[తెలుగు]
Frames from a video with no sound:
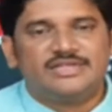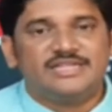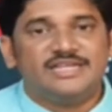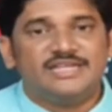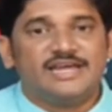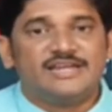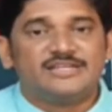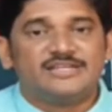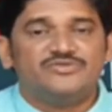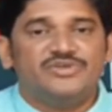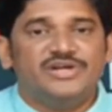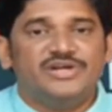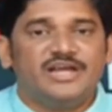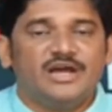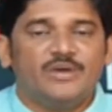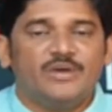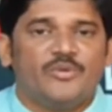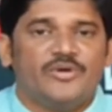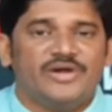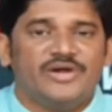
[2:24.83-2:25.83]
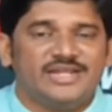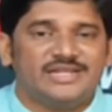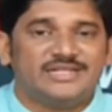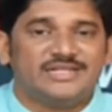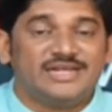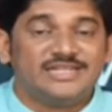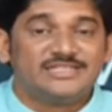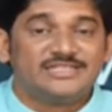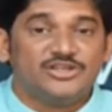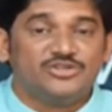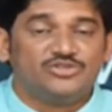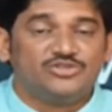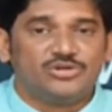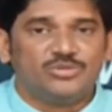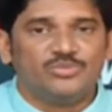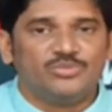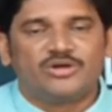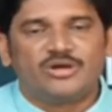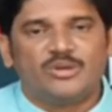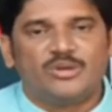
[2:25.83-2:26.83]
టీఆర్ఎస్ విడిగా పోటీ అంటే
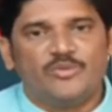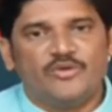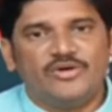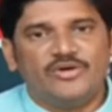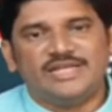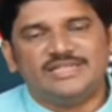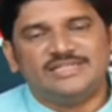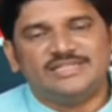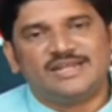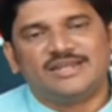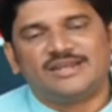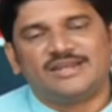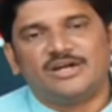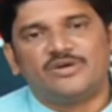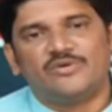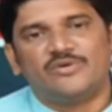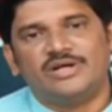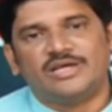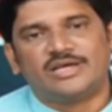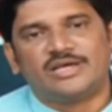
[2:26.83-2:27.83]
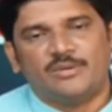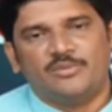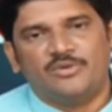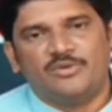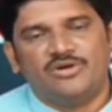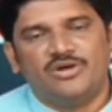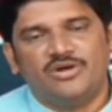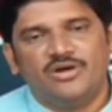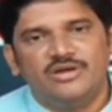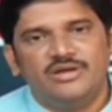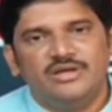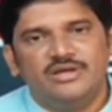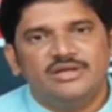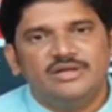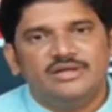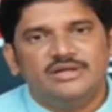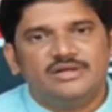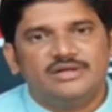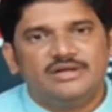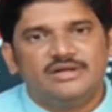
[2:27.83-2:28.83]
చతుర్ముఖ పోటీ జరిగినటువంటి క్రమంలో
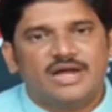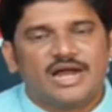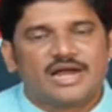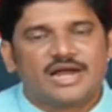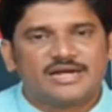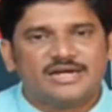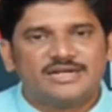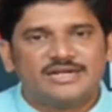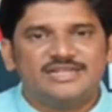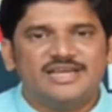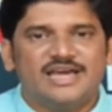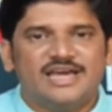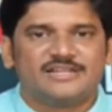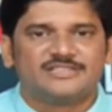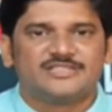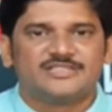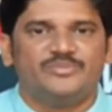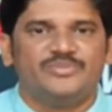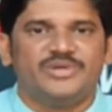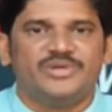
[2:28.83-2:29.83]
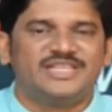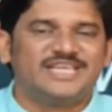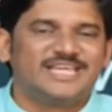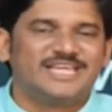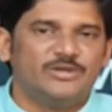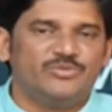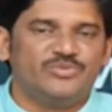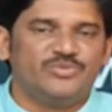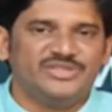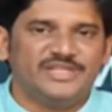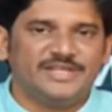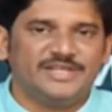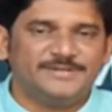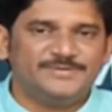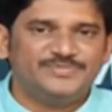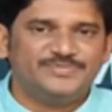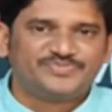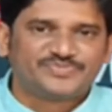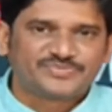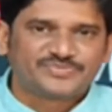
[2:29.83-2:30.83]
అక్కడ టీఆర్ఎస్ అభ్యర్థి గెలుపొందారు
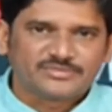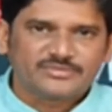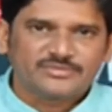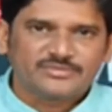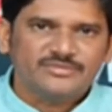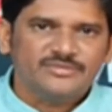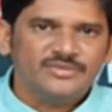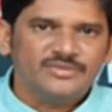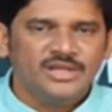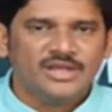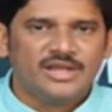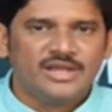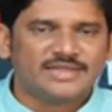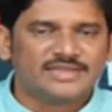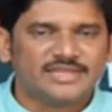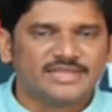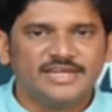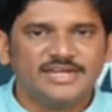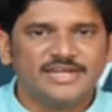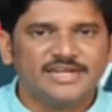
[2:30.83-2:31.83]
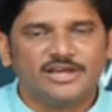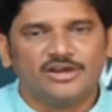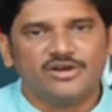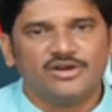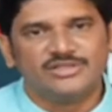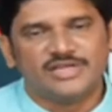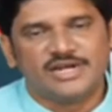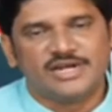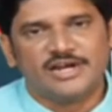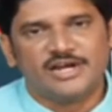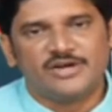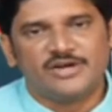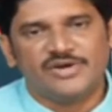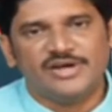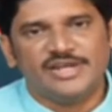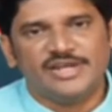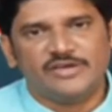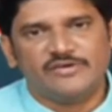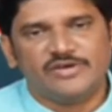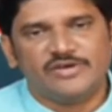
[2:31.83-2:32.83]
గత ఎన్నికల్లో
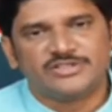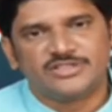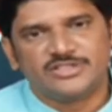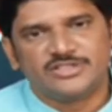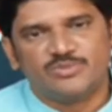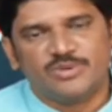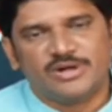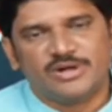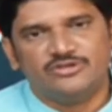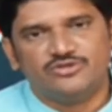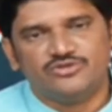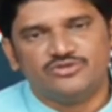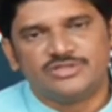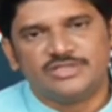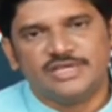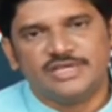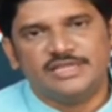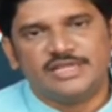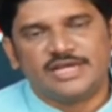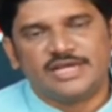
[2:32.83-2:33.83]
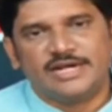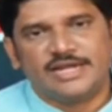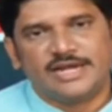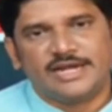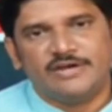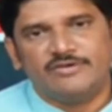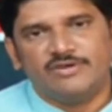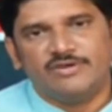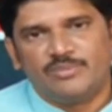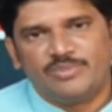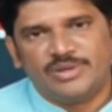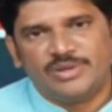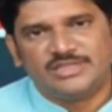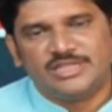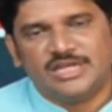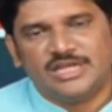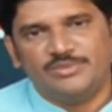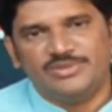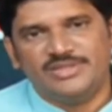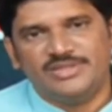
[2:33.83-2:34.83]
జరిగినటువంటి ఈక్వేషన్స్ మనం చూస్తే ఎందుకంటే రెండు వేల
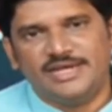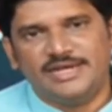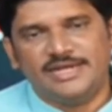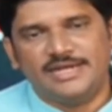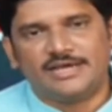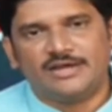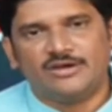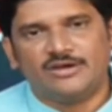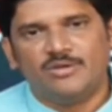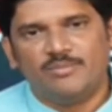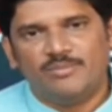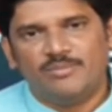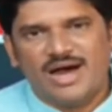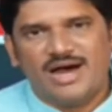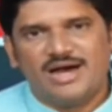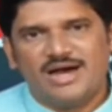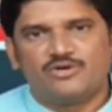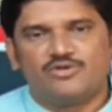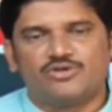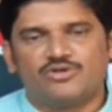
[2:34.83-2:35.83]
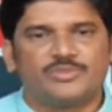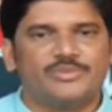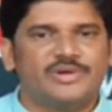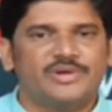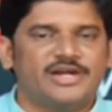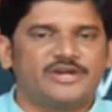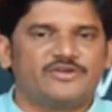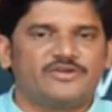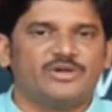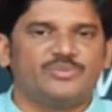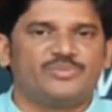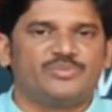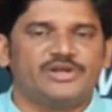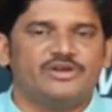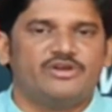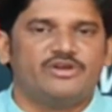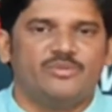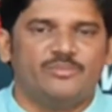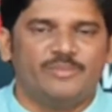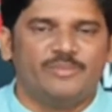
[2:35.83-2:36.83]
పద్దెనిమిది ఎన్నికల్లో మహాకూటమైనటువంటి
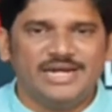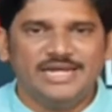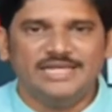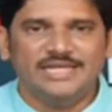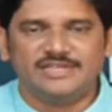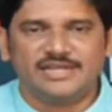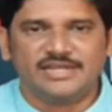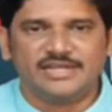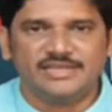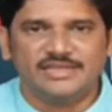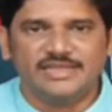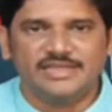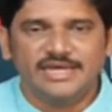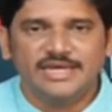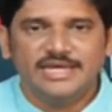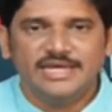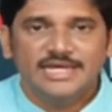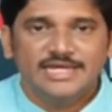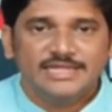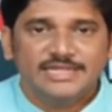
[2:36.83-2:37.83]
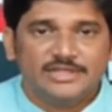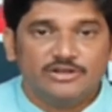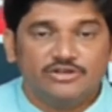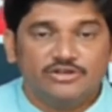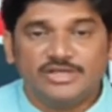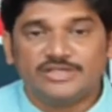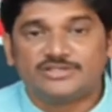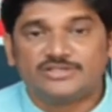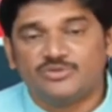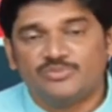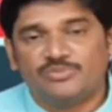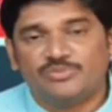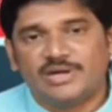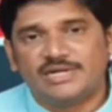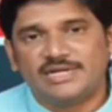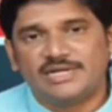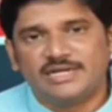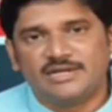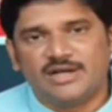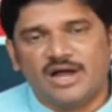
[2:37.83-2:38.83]
ప్రయోగం మళ్ళీ జరిగింది తెలుగుదేశం
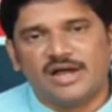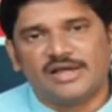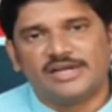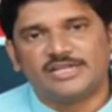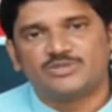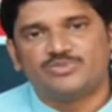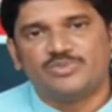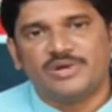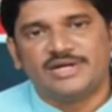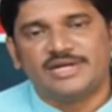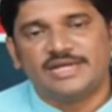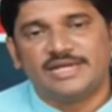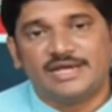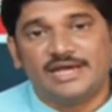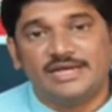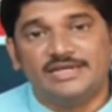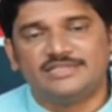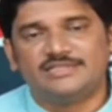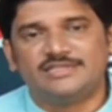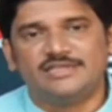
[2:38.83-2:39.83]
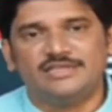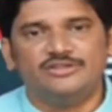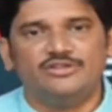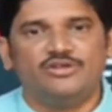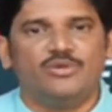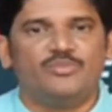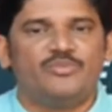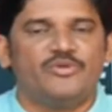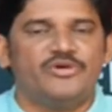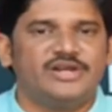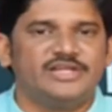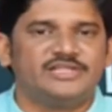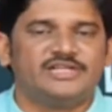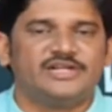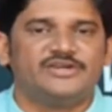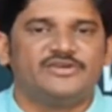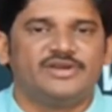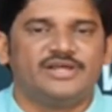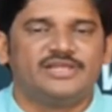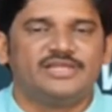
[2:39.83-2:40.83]
పార్టీ కాంగ్రెస్ పార్టీ కలిసి ఇందులో పోటీ
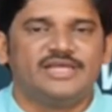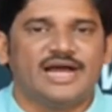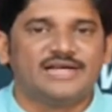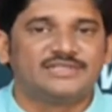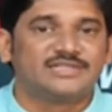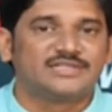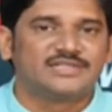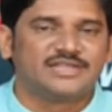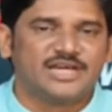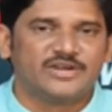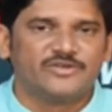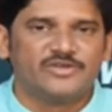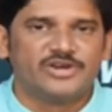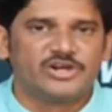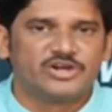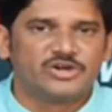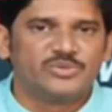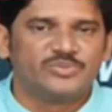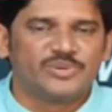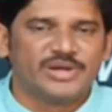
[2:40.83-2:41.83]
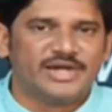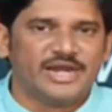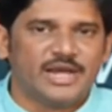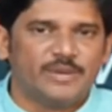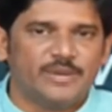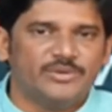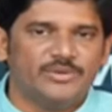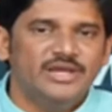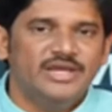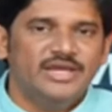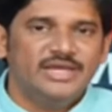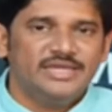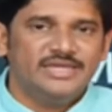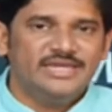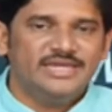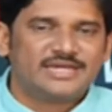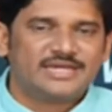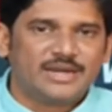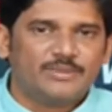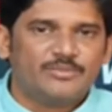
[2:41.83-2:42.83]
చేయడం అనేది ఆసక్తికరమైనటువంటి పరిణామం ఈ
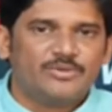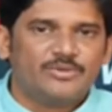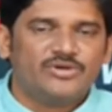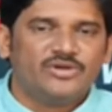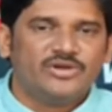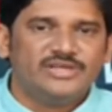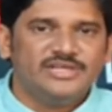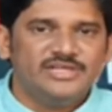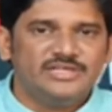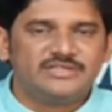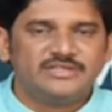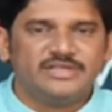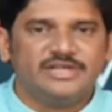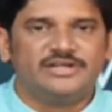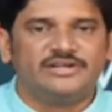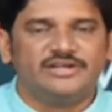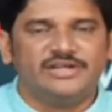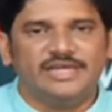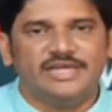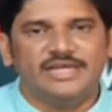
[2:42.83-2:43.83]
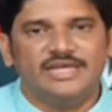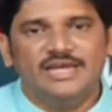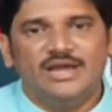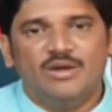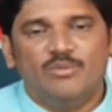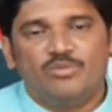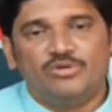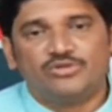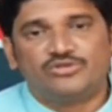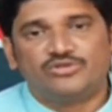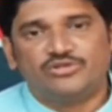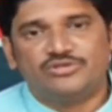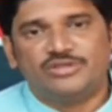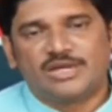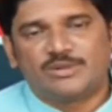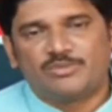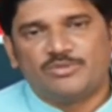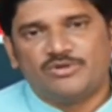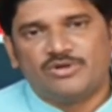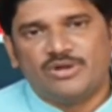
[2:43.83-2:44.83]
క్రమంలో ఈ సీటుని పొత్తు
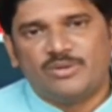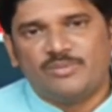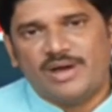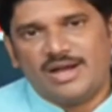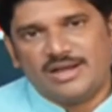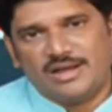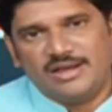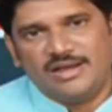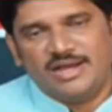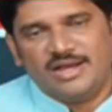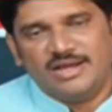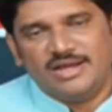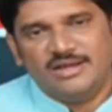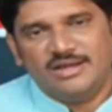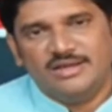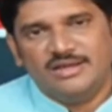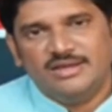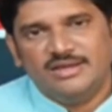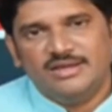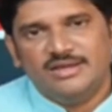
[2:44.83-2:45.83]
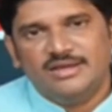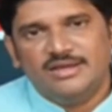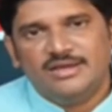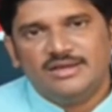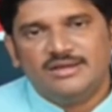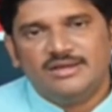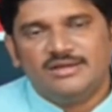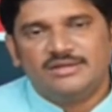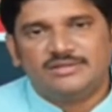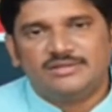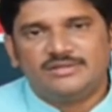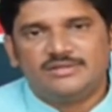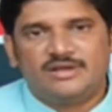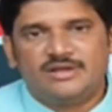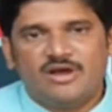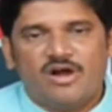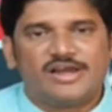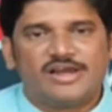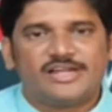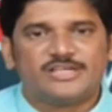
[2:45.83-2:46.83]
ధర్మంలో భాగంగా
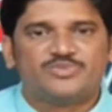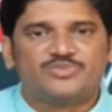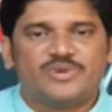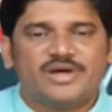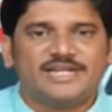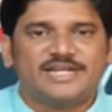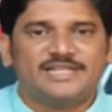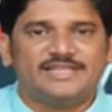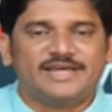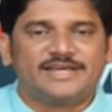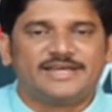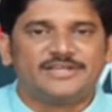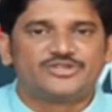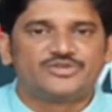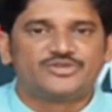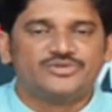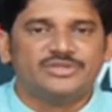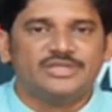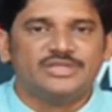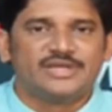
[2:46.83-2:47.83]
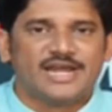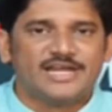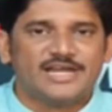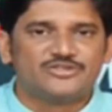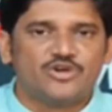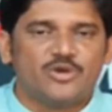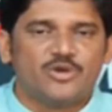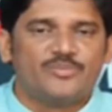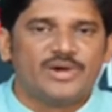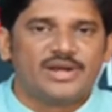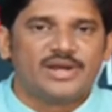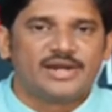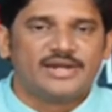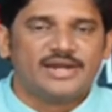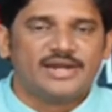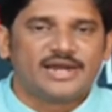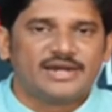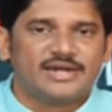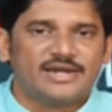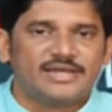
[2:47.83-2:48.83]
కాంగ్రెస్ పార్టీ దక్కించుకుంది రాజగోపాల్
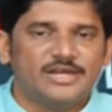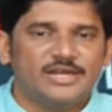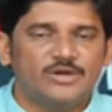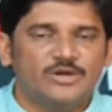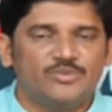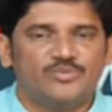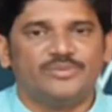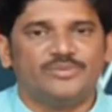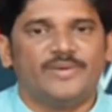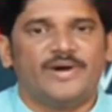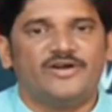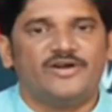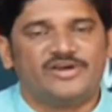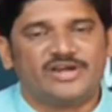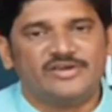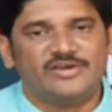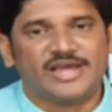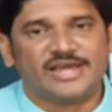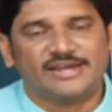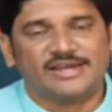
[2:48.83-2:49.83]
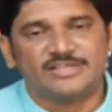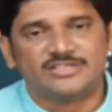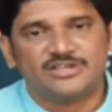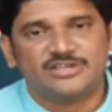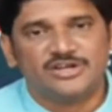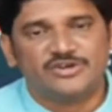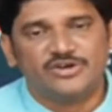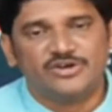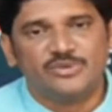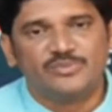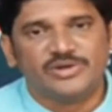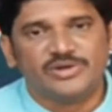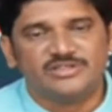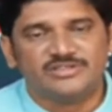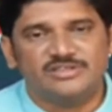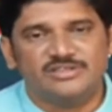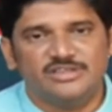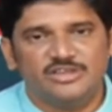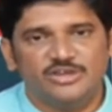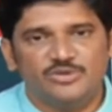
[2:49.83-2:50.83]
రెడ్డి అక్కడ గెలుపు బావుట ఎగరేసినటువంటి
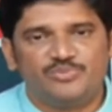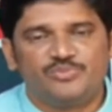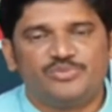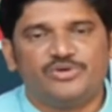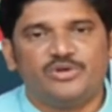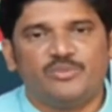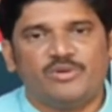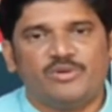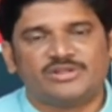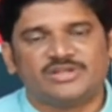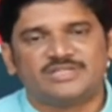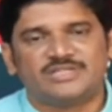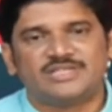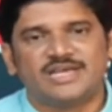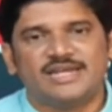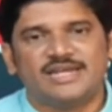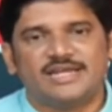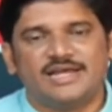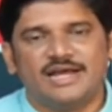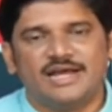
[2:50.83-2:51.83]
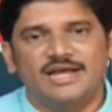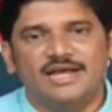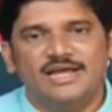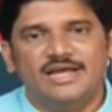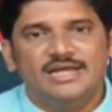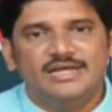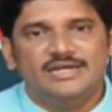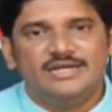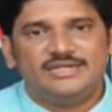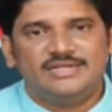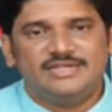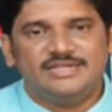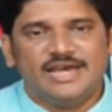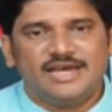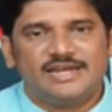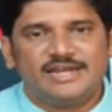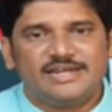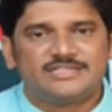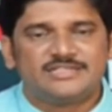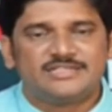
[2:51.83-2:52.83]
పరిస్థితి ఇప్పుడు మొదటిసారిగా
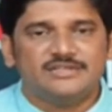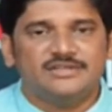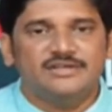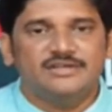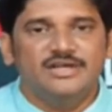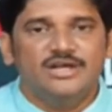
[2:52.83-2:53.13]
టీఆర్ఎస్